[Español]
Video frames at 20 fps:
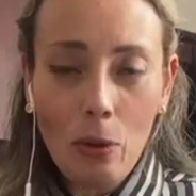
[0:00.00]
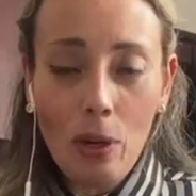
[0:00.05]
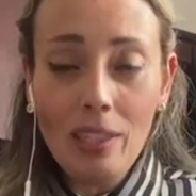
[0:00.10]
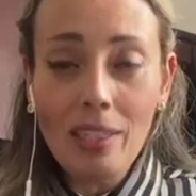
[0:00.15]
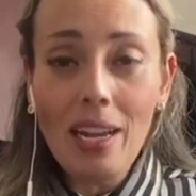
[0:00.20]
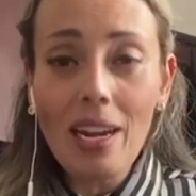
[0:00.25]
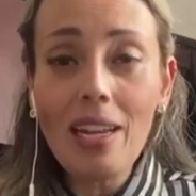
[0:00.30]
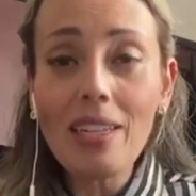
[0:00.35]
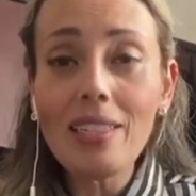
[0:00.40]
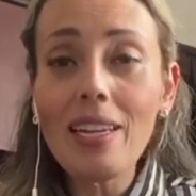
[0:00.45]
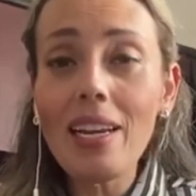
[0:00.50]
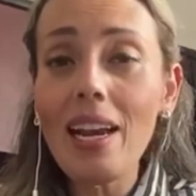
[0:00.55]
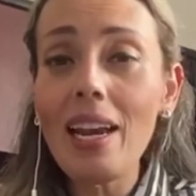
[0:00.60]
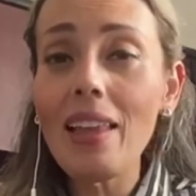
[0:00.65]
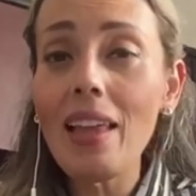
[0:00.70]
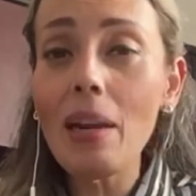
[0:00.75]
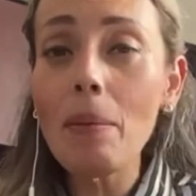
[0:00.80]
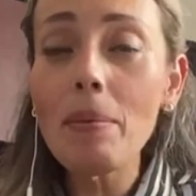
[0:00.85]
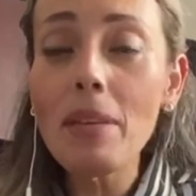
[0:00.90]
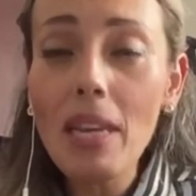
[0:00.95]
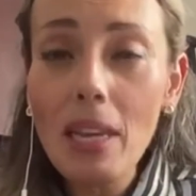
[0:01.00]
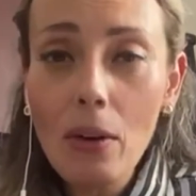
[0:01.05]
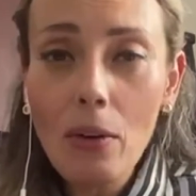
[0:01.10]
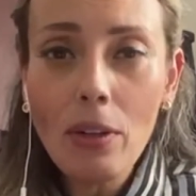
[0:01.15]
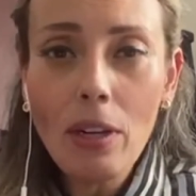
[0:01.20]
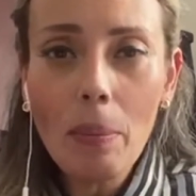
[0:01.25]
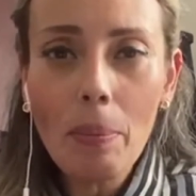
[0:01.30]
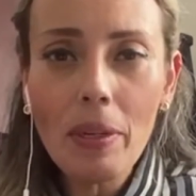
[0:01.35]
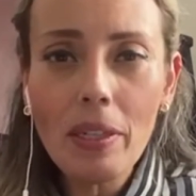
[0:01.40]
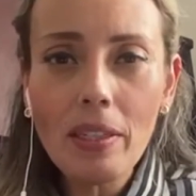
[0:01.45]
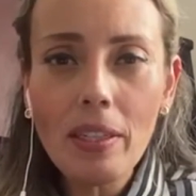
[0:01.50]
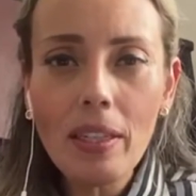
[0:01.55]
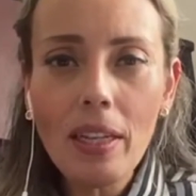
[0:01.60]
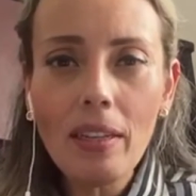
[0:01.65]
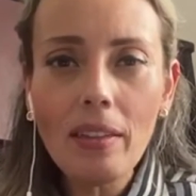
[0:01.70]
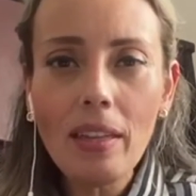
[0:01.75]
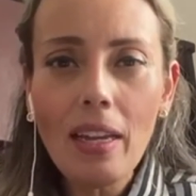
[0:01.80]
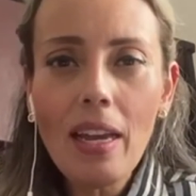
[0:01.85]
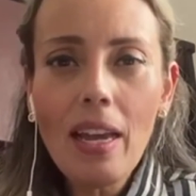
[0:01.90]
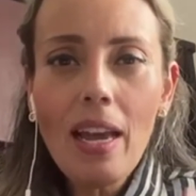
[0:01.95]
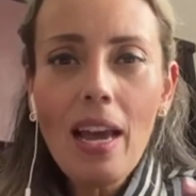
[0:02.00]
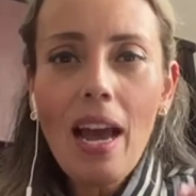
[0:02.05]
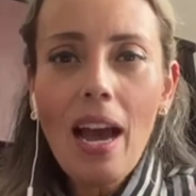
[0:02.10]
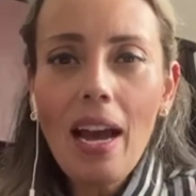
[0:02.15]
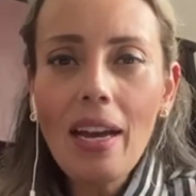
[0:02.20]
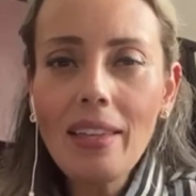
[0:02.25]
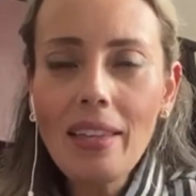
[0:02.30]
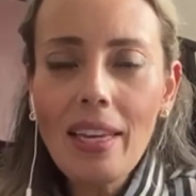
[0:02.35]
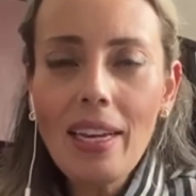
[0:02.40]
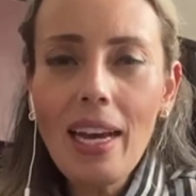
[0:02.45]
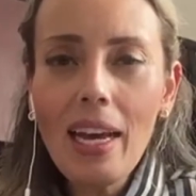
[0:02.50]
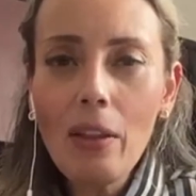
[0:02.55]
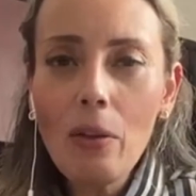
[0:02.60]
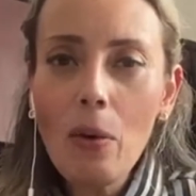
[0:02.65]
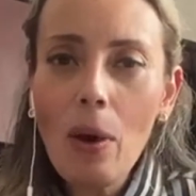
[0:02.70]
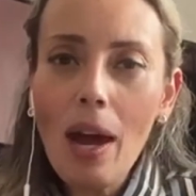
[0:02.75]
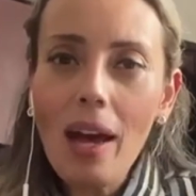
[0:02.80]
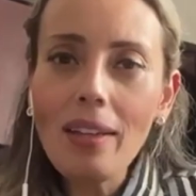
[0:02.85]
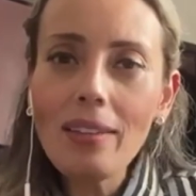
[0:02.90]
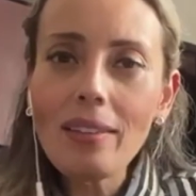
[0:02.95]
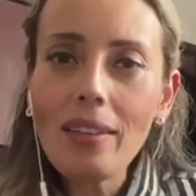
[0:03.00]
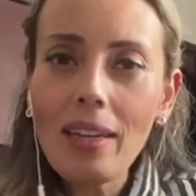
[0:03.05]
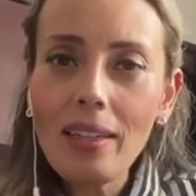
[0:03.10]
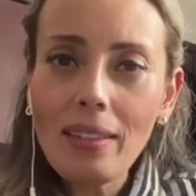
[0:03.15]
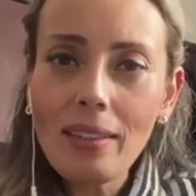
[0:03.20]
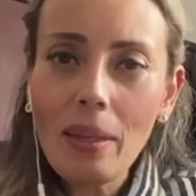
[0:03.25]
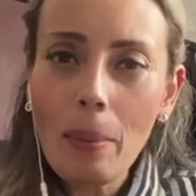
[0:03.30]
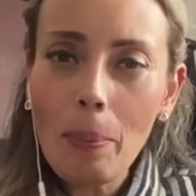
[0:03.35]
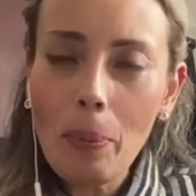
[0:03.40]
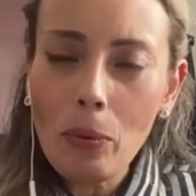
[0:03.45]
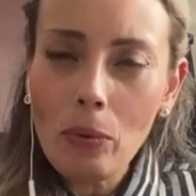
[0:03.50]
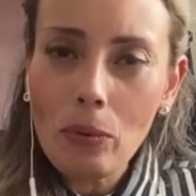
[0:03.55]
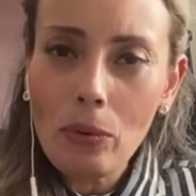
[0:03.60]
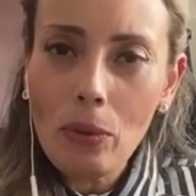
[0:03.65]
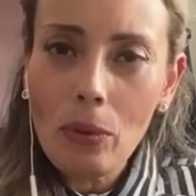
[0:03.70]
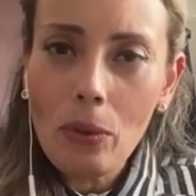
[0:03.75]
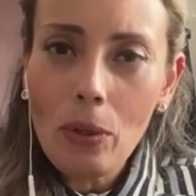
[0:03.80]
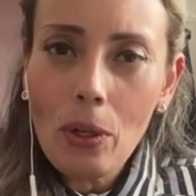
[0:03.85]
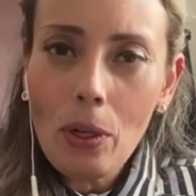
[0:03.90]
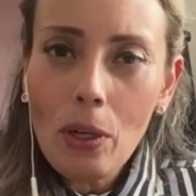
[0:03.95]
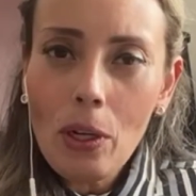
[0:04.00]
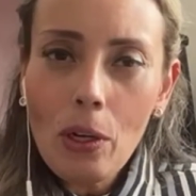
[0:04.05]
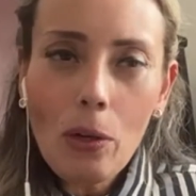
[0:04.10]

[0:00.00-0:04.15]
o las ganas de quedar bien con el presidente han llegado hasta este punto.